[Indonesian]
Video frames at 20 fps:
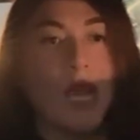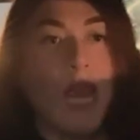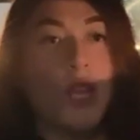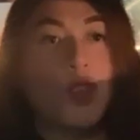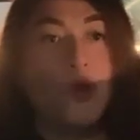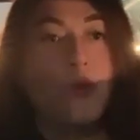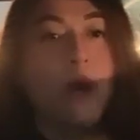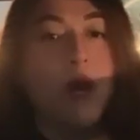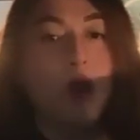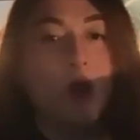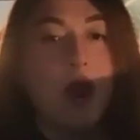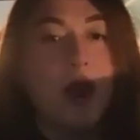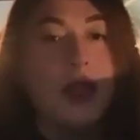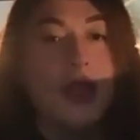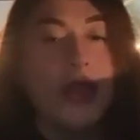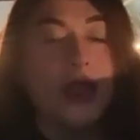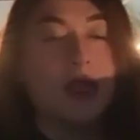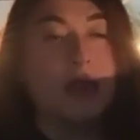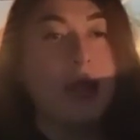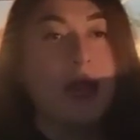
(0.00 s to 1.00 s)
itu
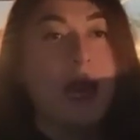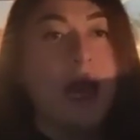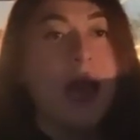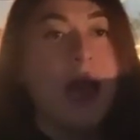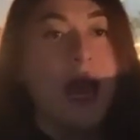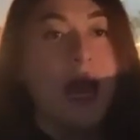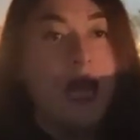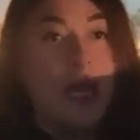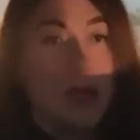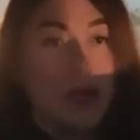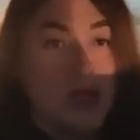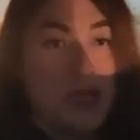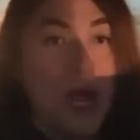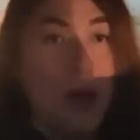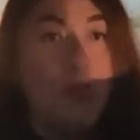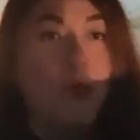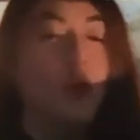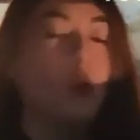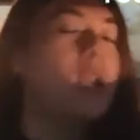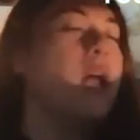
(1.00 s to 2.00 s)
pengeluaran
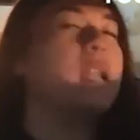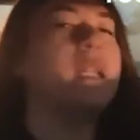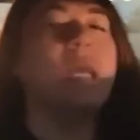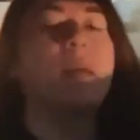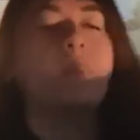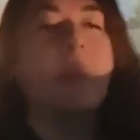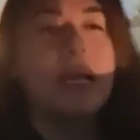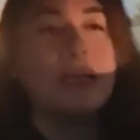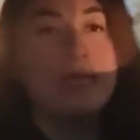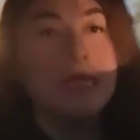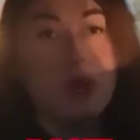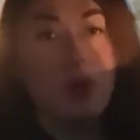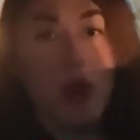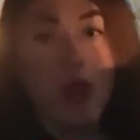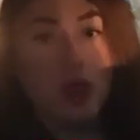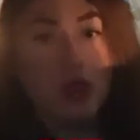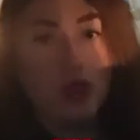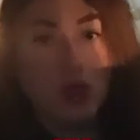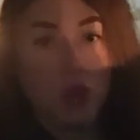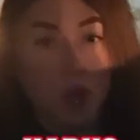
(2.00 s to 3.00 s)
tiap bulan yang pasti
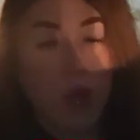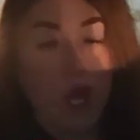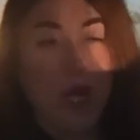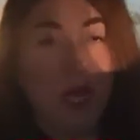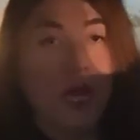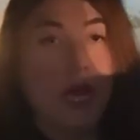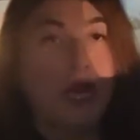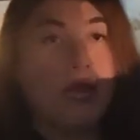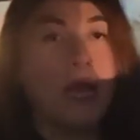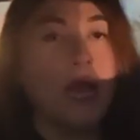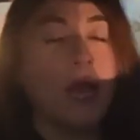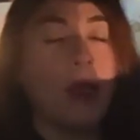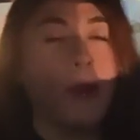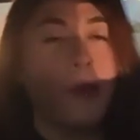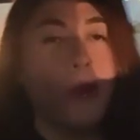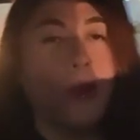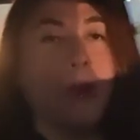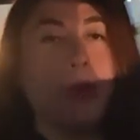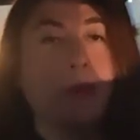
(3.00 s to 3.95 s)
gua harus keluar karena